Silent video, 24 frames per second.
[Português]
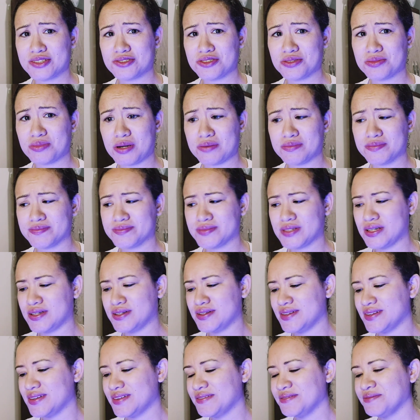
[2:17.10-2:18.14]
tudo bom?
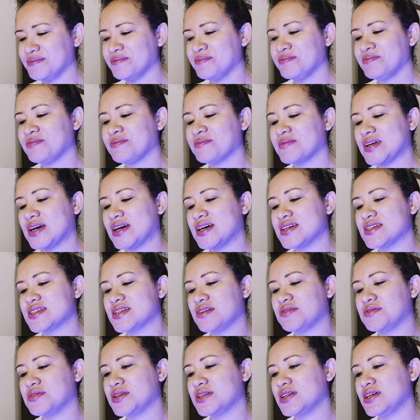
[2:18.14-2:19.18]

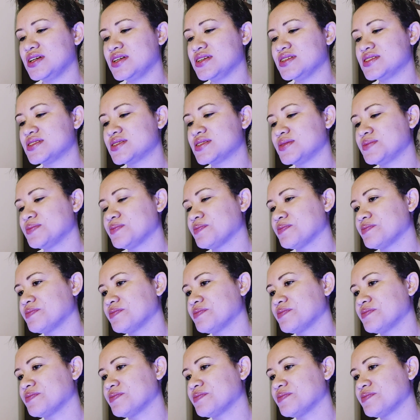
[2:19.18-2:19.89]
uma delícia.